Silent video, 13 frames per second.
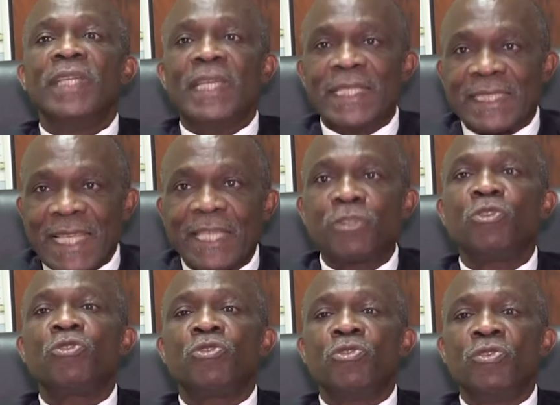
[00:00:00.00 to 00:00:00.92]
les
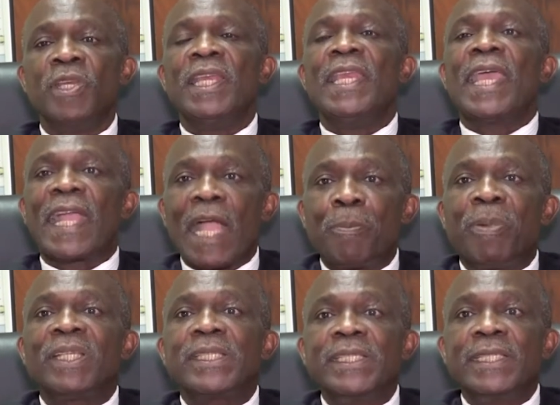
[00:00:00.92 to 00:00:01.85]
attitudes, les
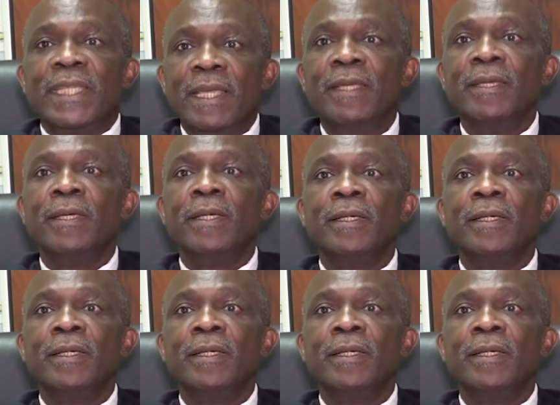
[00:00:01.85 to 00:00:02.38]
capacités